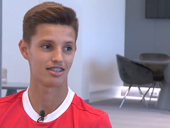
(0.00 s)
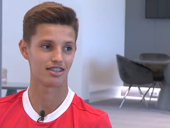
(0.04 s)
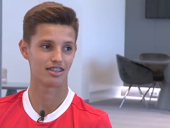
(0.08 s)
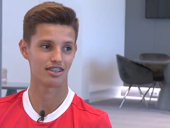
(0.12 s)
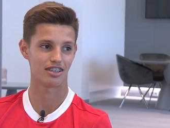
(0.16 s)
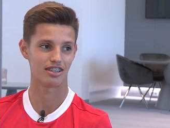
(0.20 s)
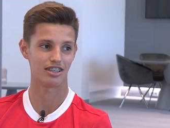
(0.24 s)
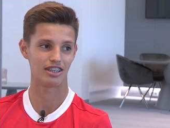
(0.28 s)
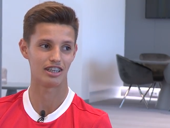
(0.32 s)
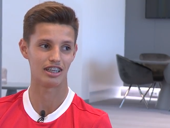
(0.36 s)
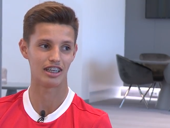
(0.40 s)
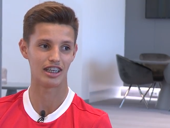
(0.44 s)

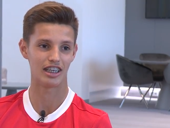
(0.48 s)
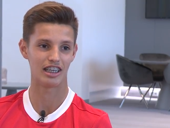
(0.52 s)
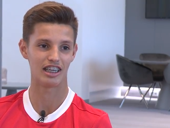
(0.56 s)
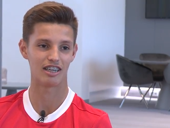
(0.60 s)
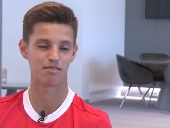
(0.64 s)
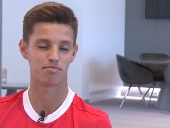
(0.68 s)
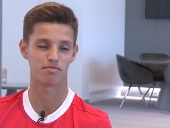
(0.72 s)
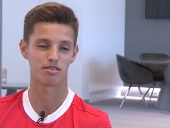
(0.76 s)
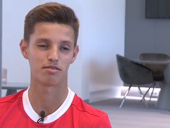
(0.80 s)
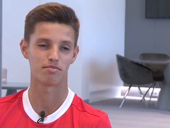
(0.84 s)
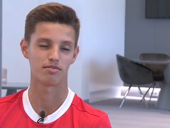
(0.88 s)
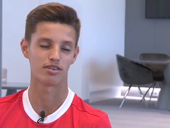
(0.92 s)
e
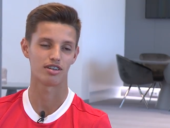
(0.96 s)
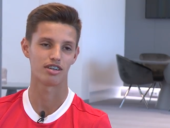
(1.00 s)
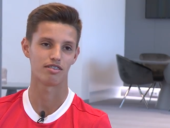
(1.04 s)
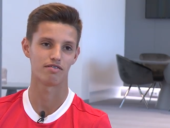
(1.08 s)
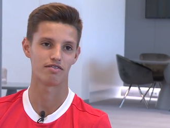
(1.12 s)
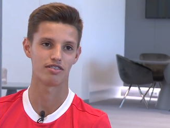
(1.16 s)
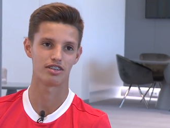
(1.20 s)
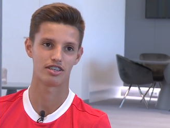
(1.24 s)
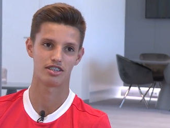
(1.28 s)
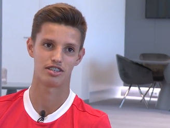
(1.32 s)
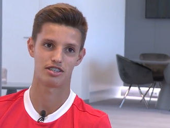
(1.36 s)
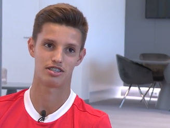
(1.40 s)
a primeira
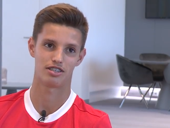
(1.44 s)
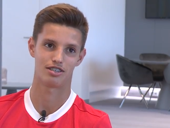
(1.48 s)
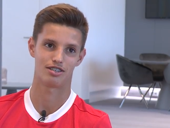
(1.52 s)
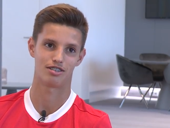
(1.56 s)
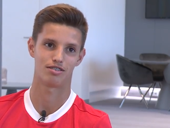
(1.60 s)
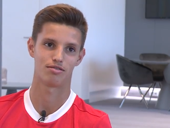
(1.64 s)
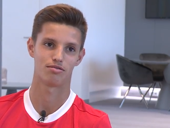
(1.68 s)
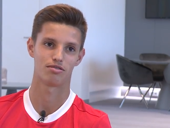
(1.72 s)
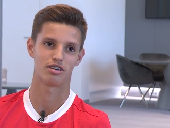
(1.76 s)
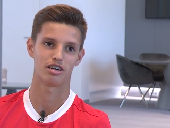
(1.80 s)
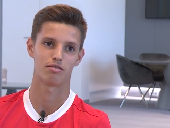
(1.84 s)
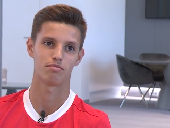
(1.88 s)
vez
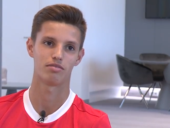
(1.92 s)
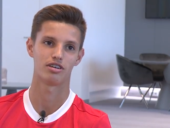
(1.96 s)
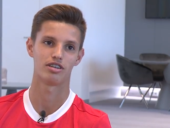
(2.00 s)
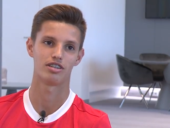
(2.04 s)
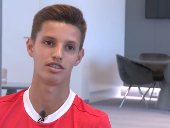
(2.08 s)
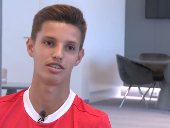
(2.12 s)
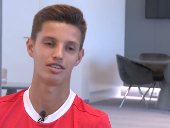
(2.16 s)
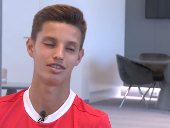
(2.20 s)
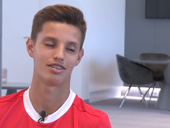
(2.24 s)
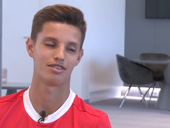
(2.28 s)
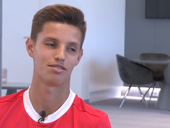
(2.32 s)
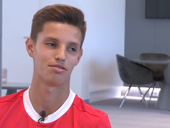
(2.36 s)
nunca
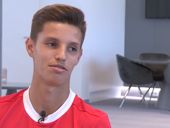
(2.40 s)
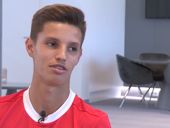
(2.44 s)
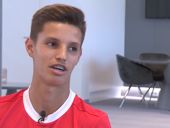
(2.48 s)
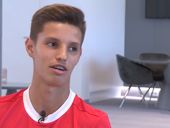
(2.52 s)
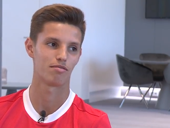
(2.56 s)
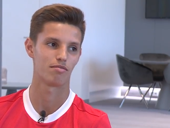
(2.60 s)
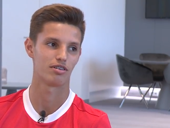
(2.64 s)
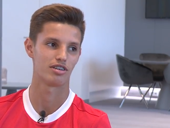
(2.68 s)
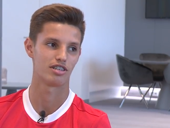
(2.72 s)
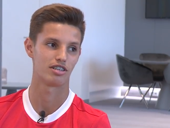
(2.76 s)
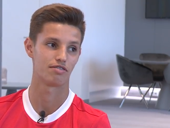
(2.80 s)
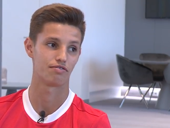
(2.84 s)
mais, nunca
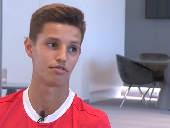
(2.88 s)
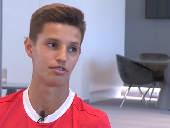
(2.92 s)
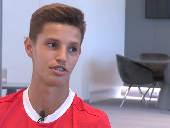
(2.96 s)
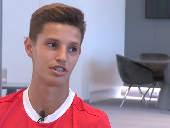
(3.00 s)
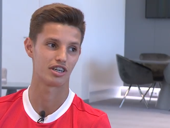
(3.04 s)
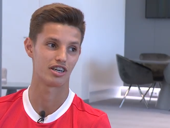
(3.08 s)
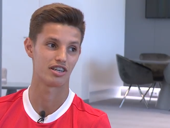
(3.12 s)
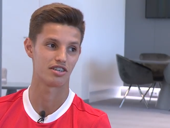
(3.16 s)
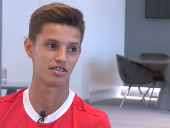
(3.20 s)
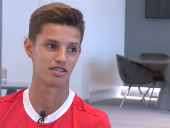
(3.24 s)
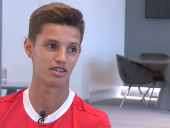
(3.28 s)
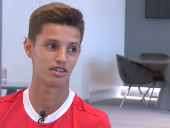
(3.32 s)
mais a vou
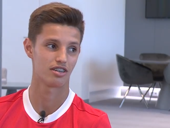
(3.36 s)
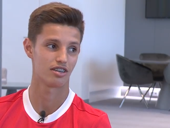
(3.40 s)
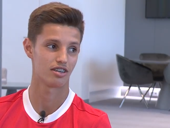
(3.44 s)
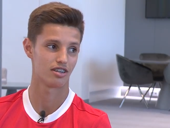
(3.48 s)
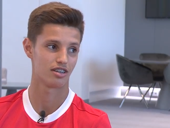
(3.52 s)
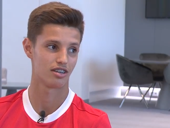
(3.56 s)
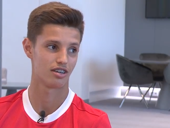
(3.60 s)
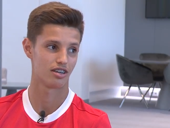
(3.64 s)
esquecer.